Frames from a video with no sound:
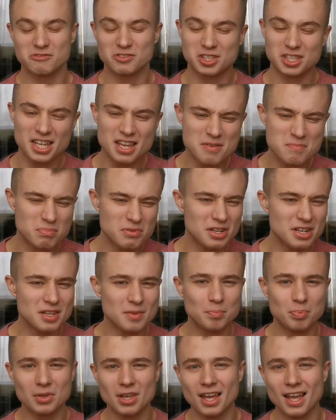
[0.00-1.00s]
Все
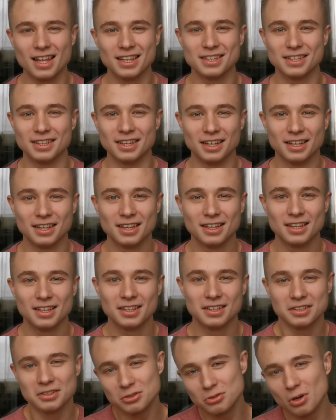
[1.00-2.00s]
были пьяны.
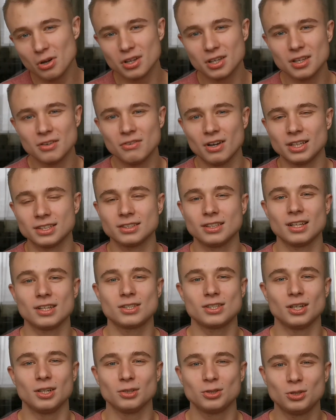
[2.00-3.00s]
Гоги
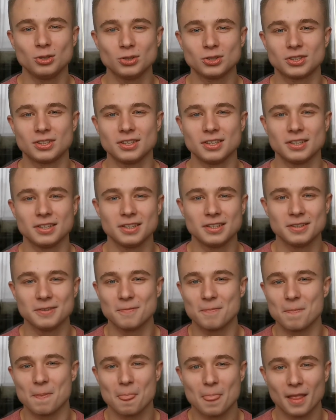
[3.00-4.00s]
возглашал тосты
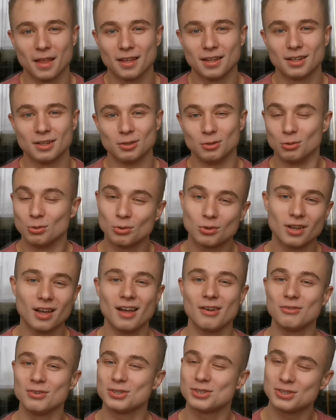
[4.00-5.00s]
и
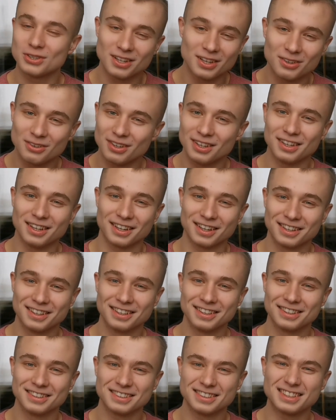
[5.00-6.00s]
лукавый человек.
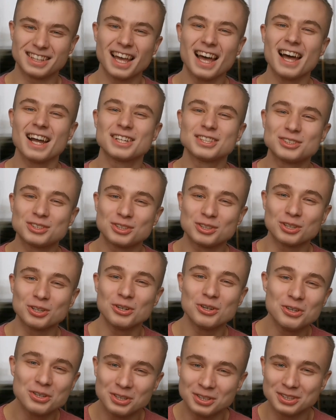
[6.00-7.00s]
Так
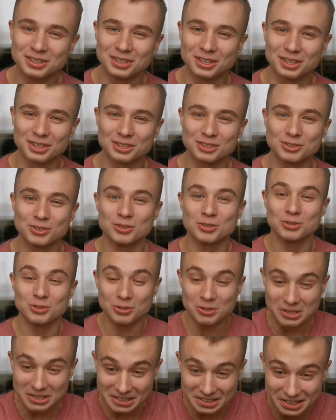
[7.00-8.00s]
строил их, что
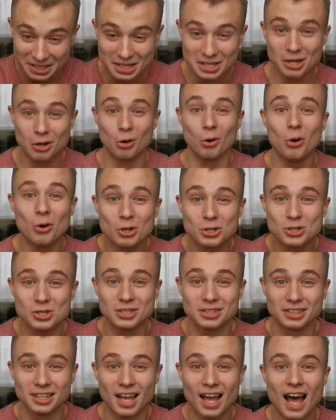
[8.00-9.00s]
кто и не
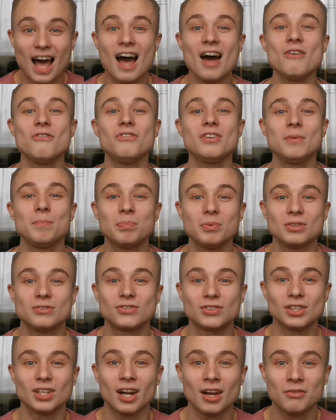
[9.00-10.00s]
хочет, а
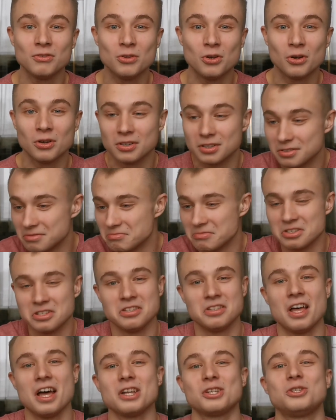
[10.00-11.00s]
выпить все равно,
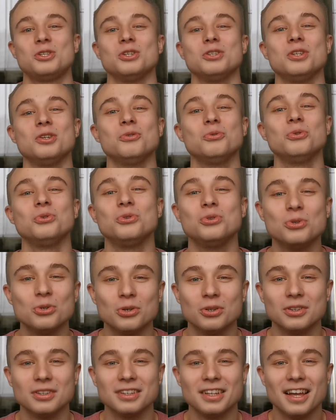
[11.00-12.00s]
иначе не
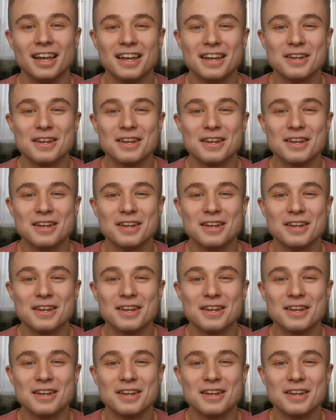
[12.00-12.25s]
уйдет.